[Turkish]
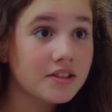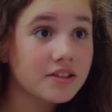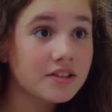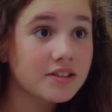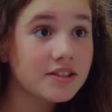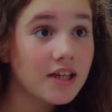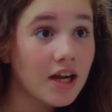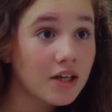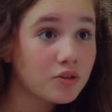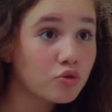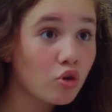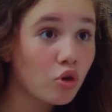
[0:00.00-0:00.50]
için
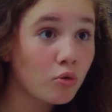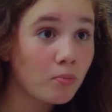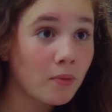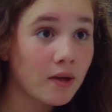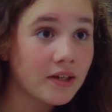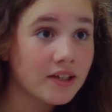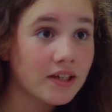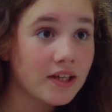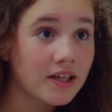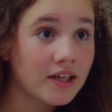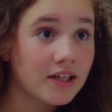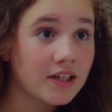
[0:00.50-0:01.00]
sert
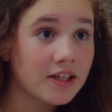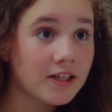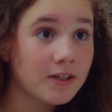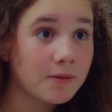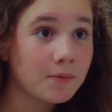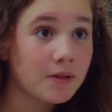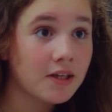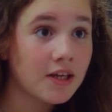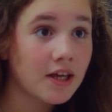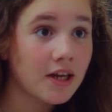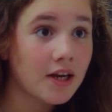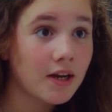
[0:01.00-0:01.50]
olmak
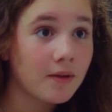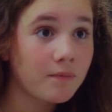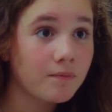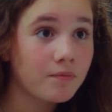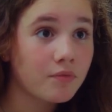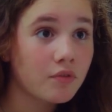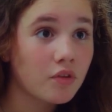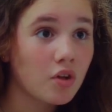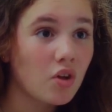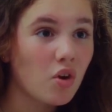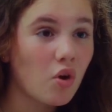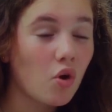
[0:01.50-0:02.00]
gerekir bir kere.
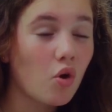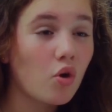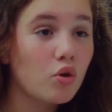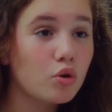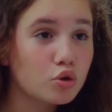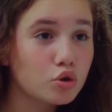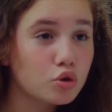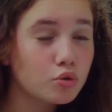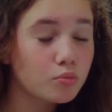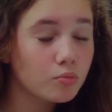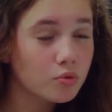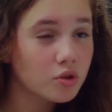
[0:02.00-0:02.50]

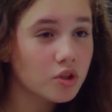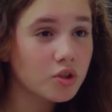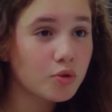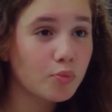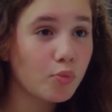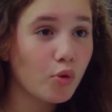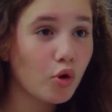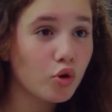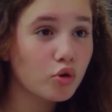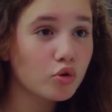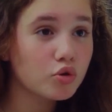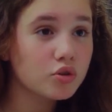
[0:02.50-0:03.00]
Öyle sümük
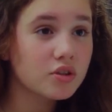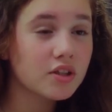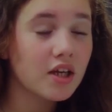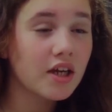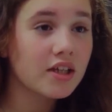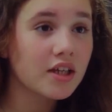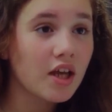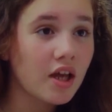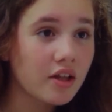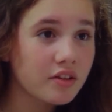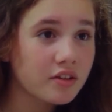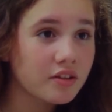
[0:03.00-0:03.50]
gibi olursan
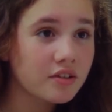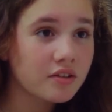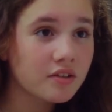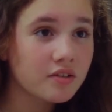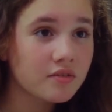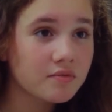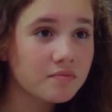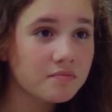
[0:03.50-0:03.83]
yandın.